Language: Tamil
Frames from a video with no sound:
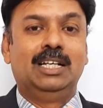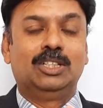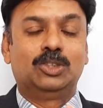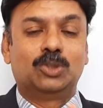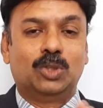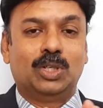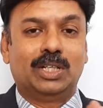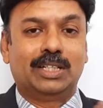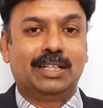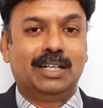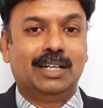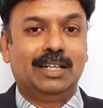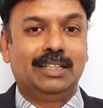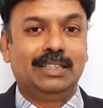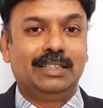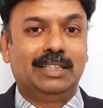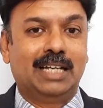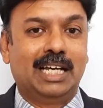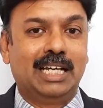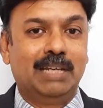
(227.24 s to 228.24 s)
ஸோ அதனால்
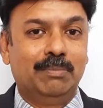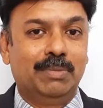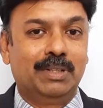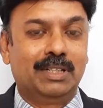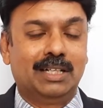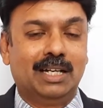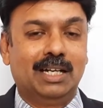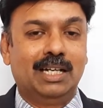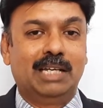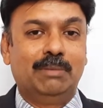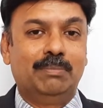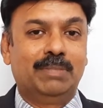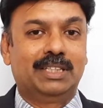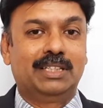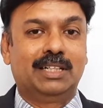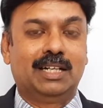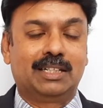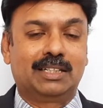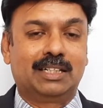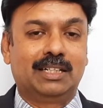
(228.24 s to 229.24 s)
இந்த ஐம்பது நாள்
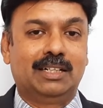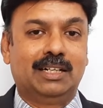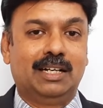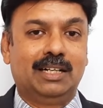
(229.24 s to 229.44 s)
ஐம்பத்தி நாட்கள்